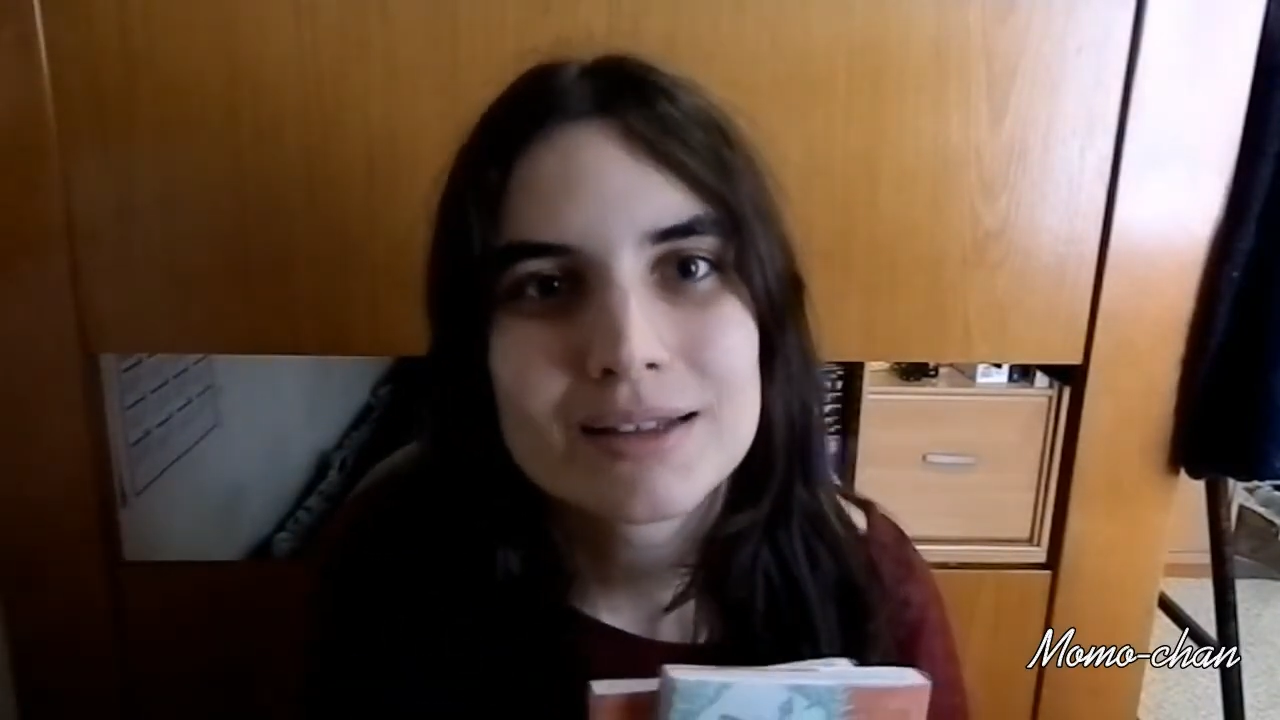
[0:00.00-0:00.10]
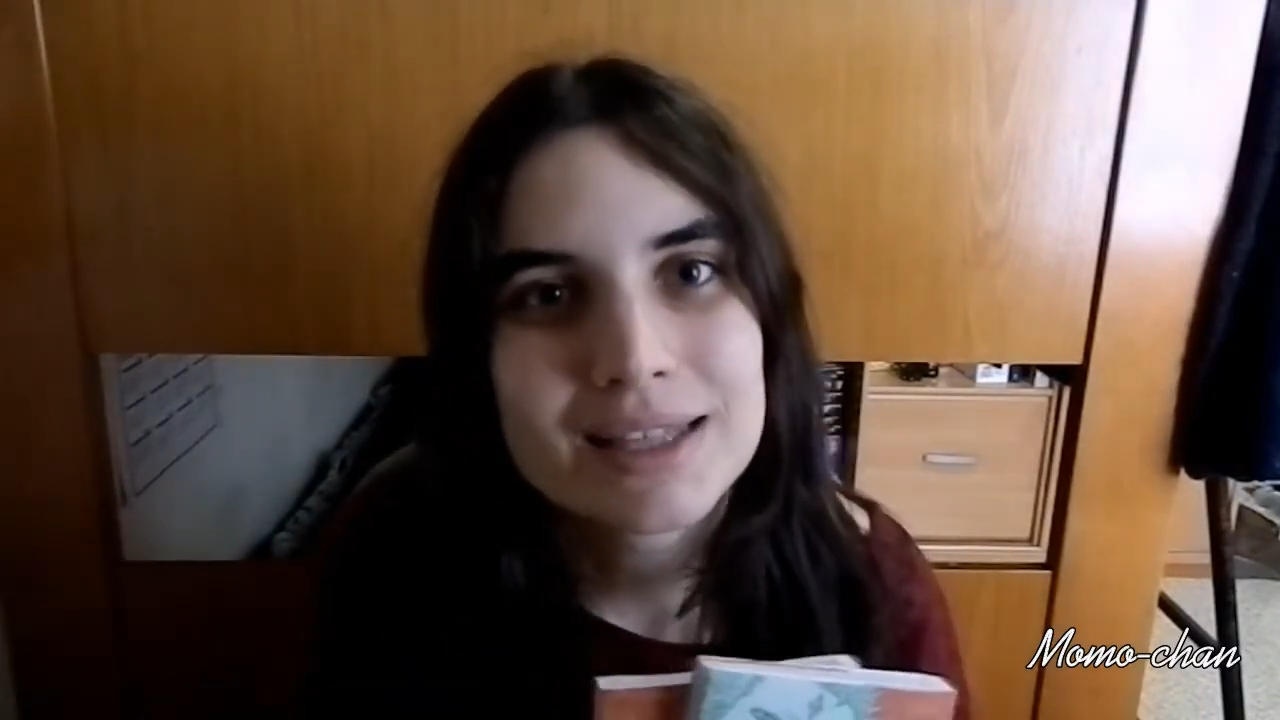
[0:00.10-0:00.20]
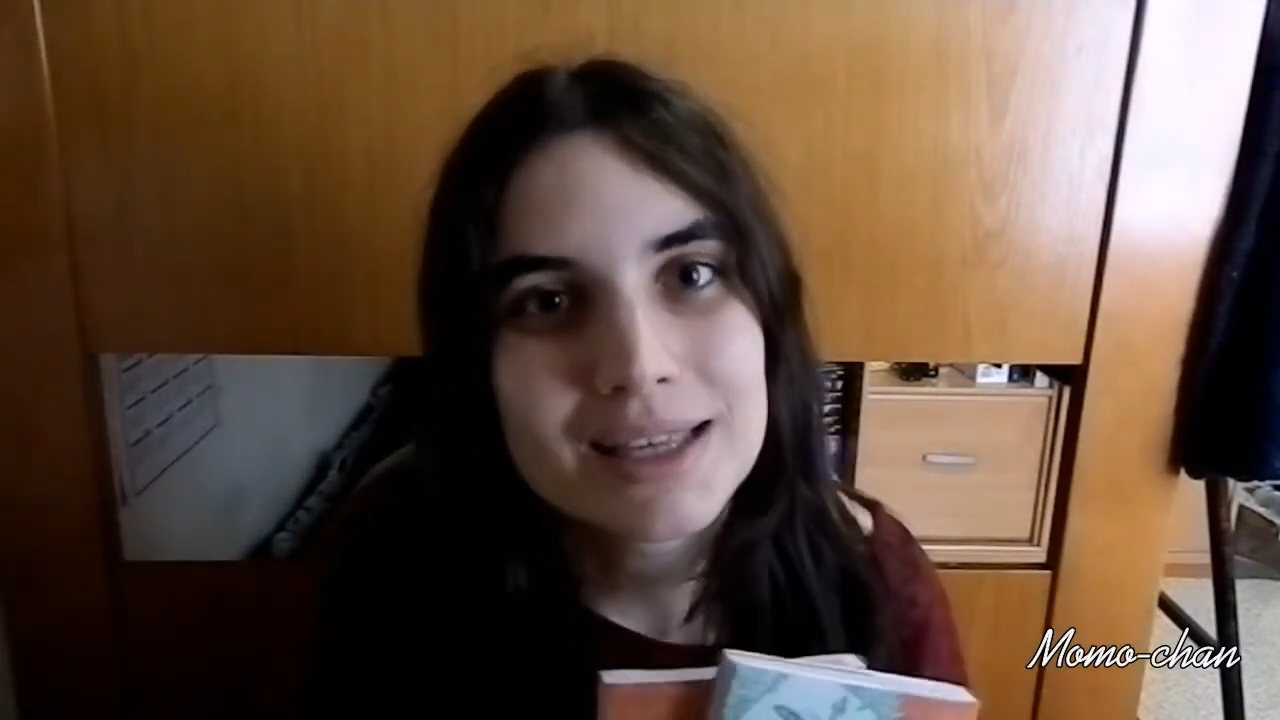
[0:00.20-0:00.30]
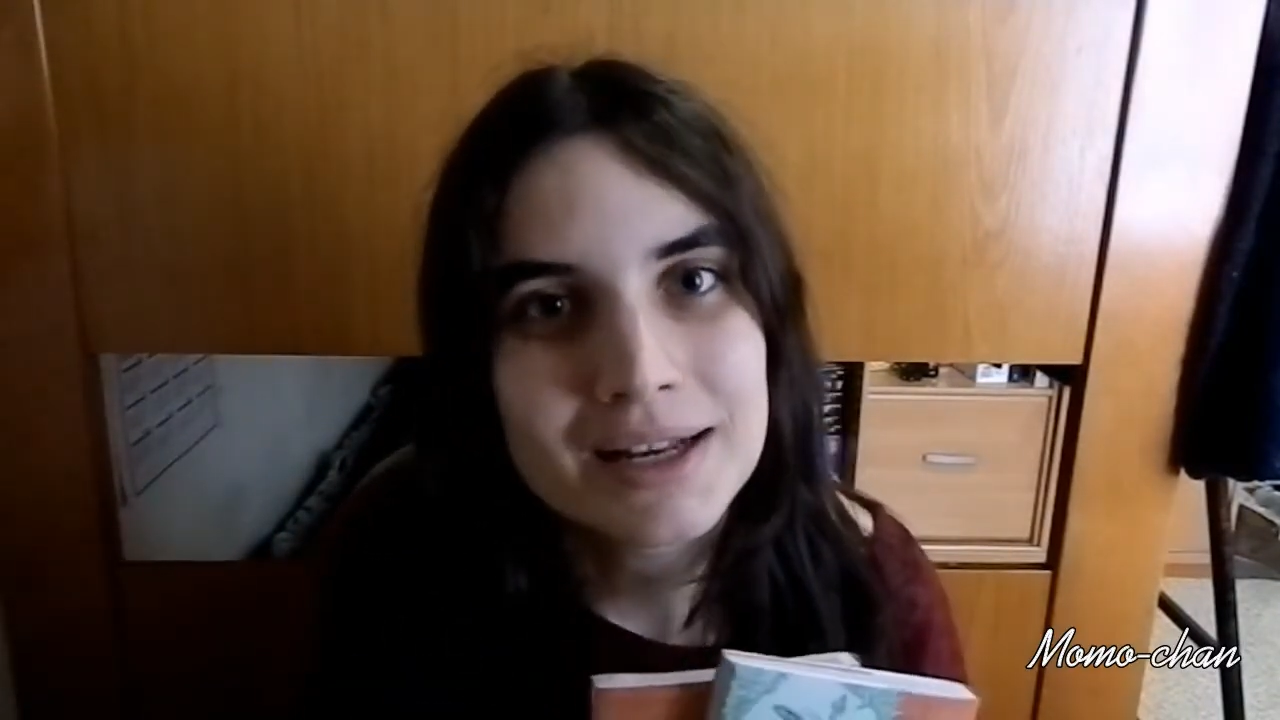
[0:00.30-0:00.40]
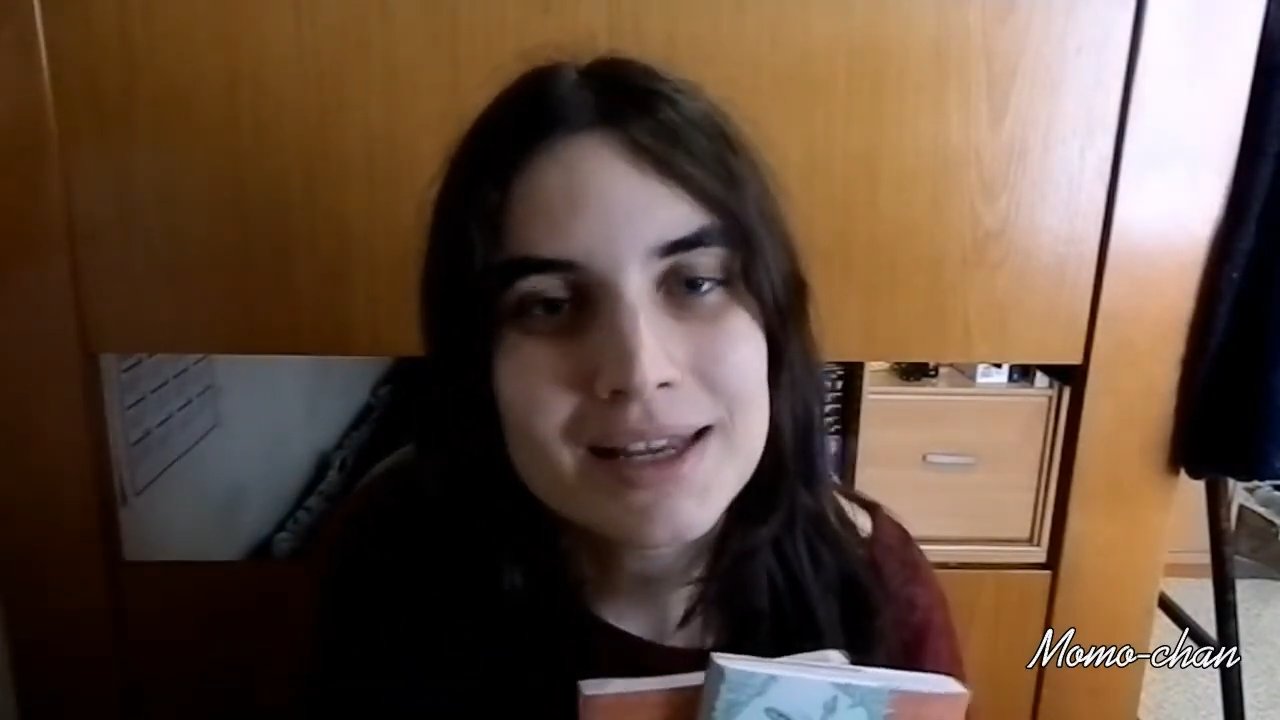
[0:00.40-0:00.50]

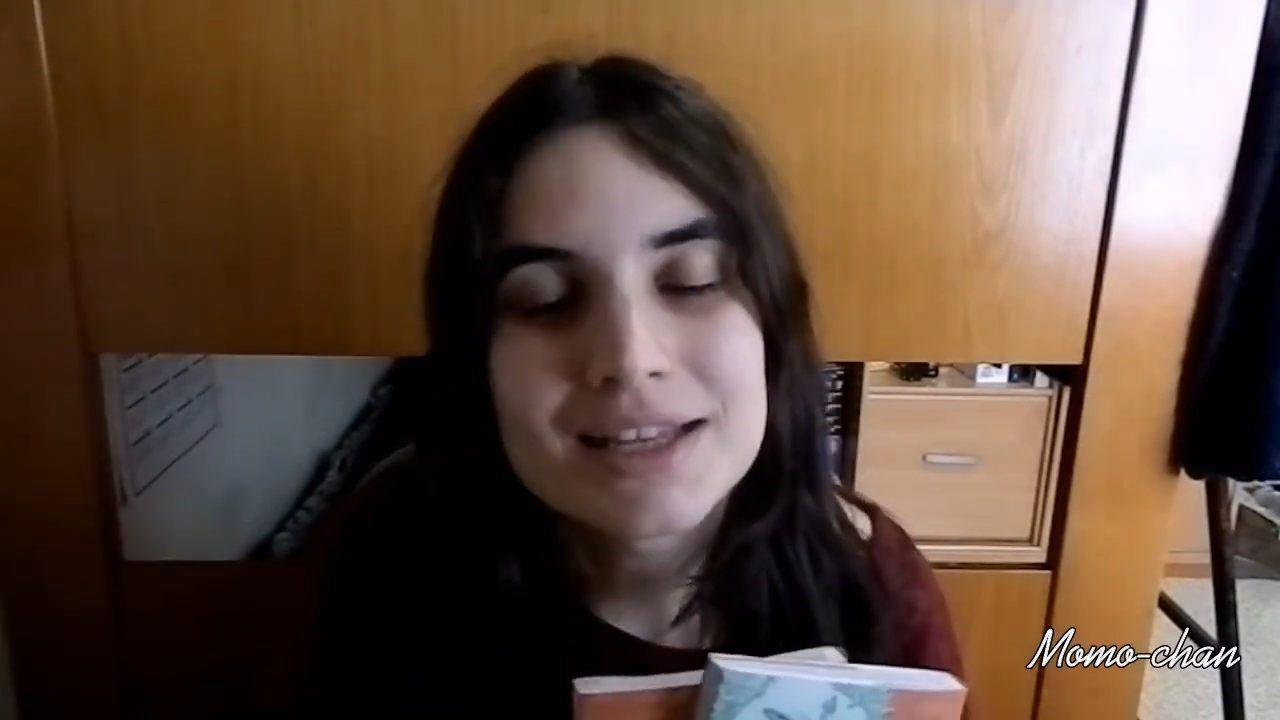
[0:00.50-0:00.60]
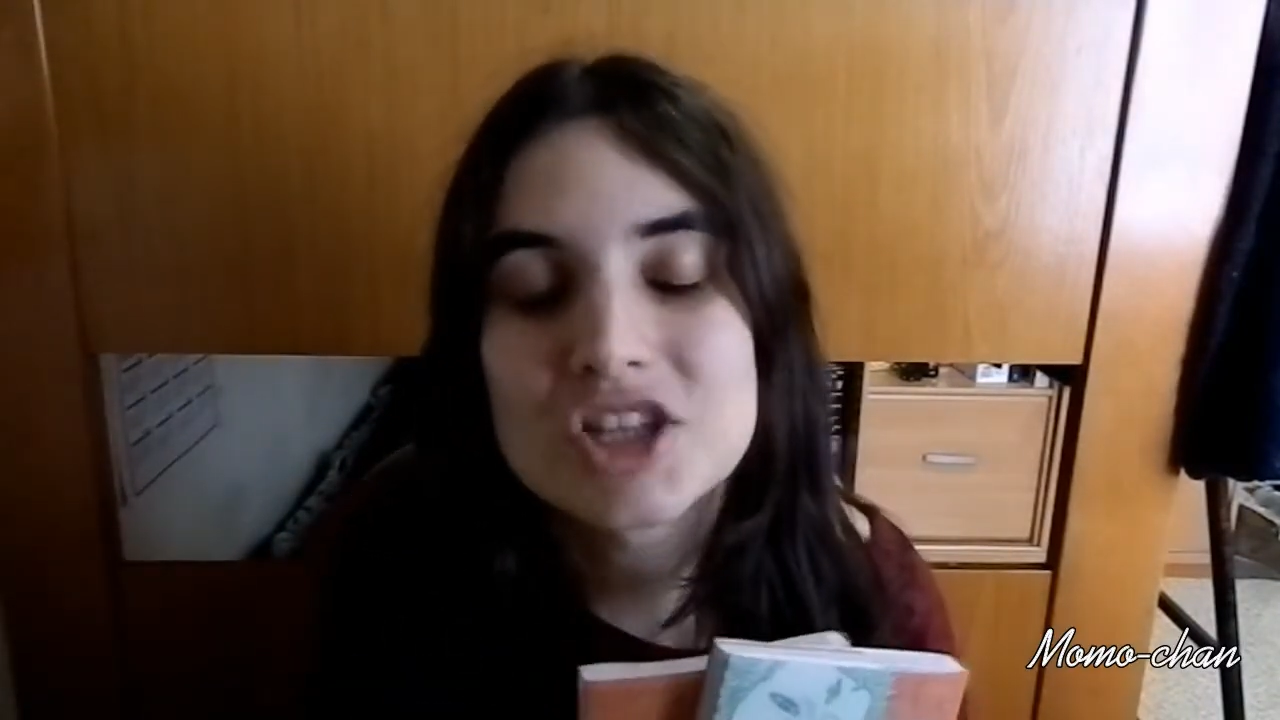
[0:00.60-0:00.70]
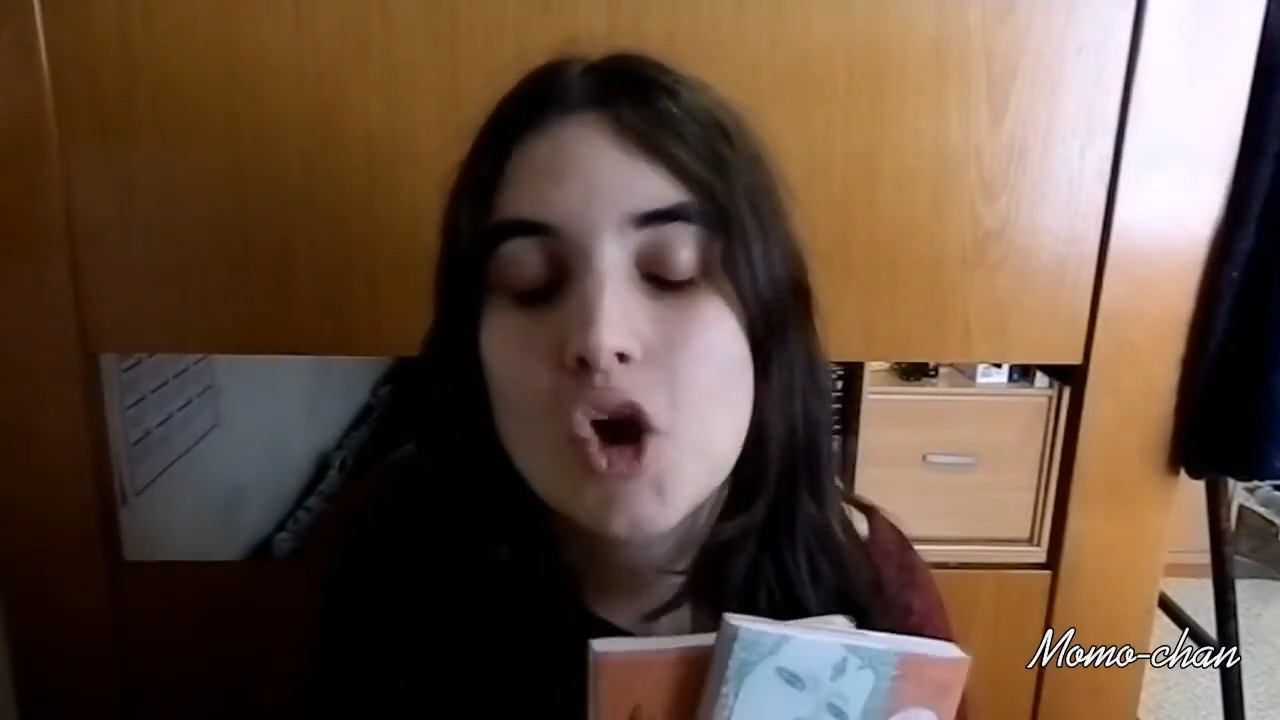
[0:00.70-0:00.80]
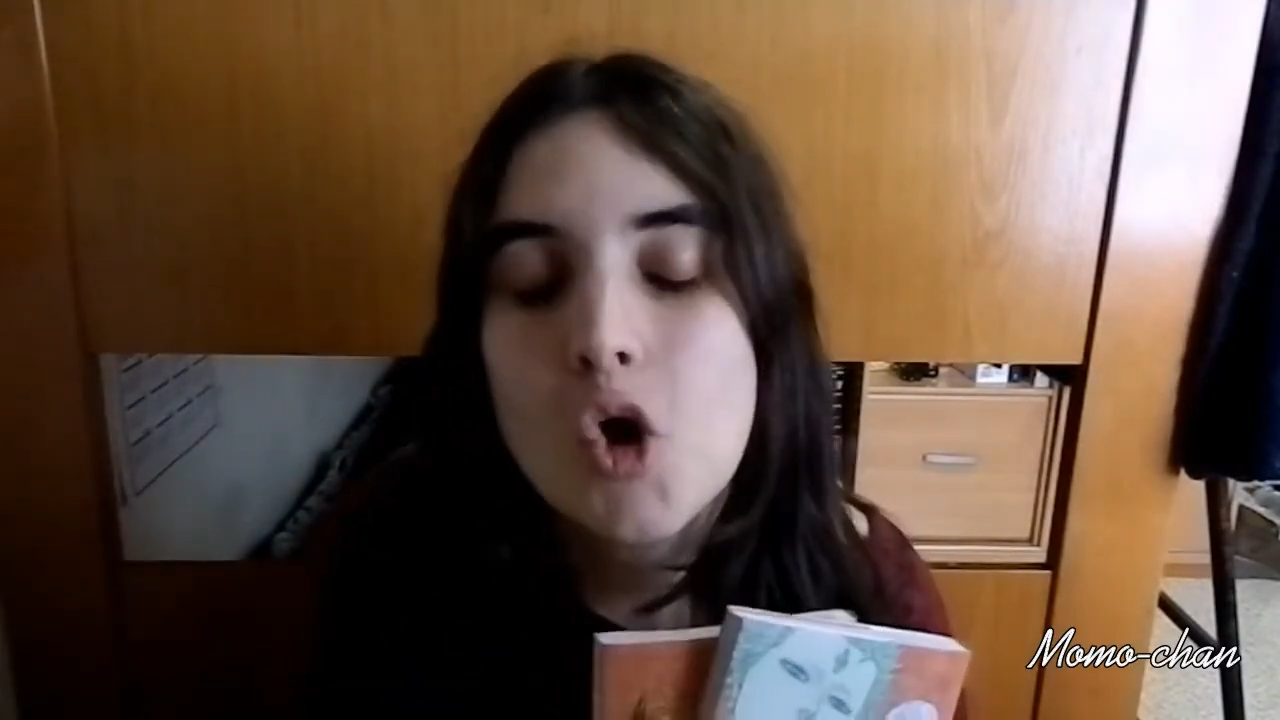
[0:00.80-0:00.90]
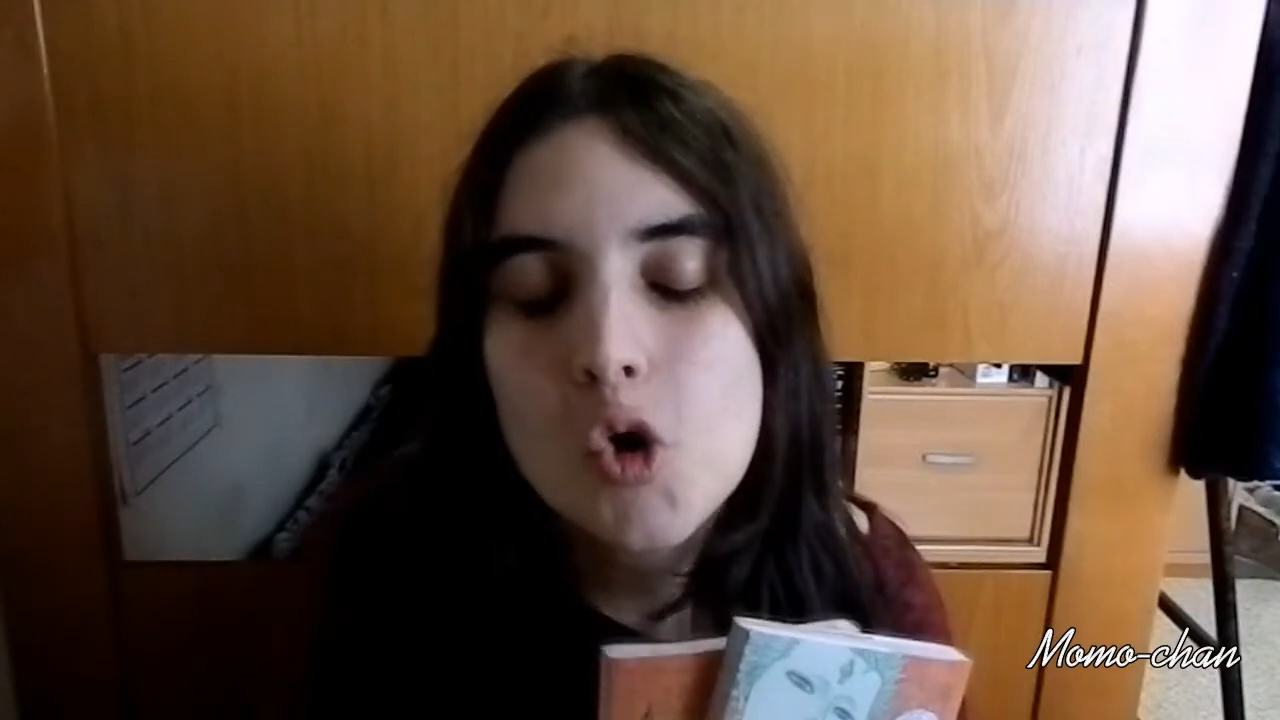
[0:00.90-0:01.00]
te ríes